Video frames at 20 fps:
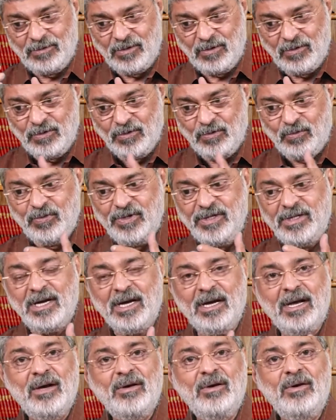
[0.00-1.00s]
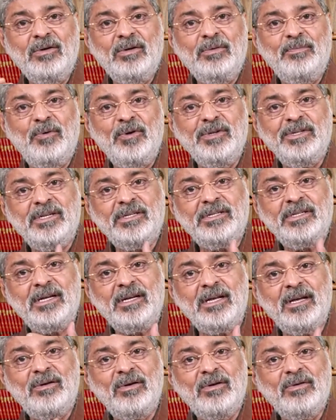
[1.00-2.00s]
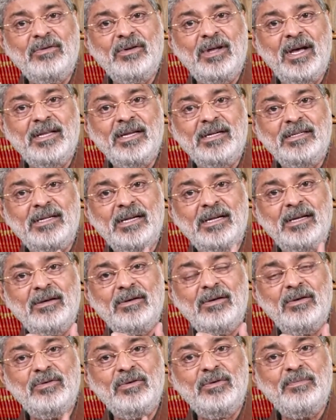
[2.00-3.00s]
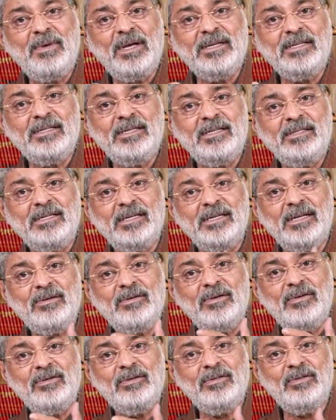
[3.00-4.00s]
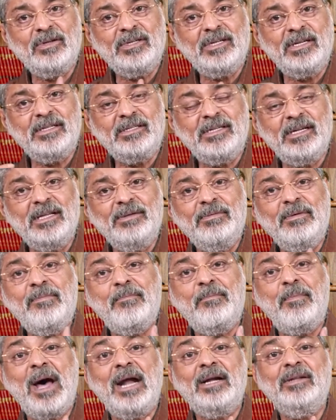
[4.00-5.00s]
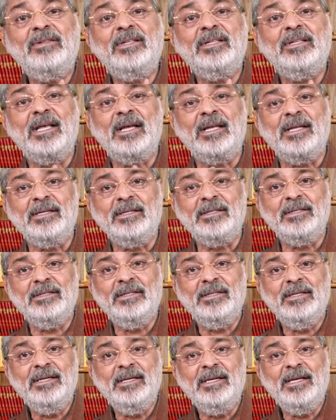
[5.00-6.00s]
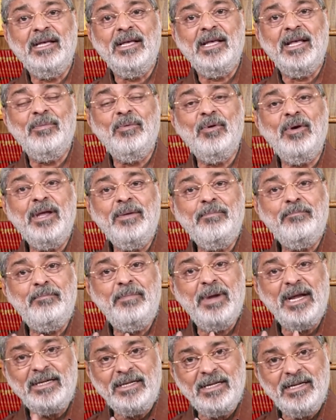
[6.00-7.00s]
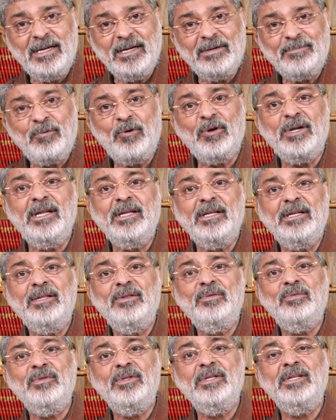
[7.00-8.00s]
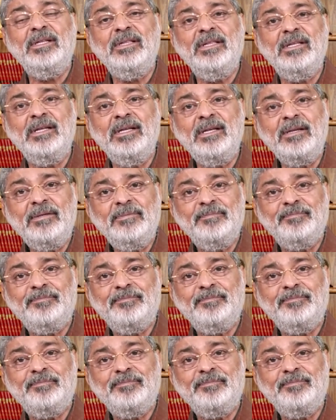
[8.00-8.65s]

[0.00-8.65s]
কখনো কুড়ি টাকা কখনো পঞ্চাশ টাকা কখনো হাজার টাকা কখনো পাঁচ হাজার টাকা কখনো দশ হাজার টাকা এভাবে বাড়তে থাকে এবং এই বেটিংয়ের ফলে কিন্তু ধীরে ধীরে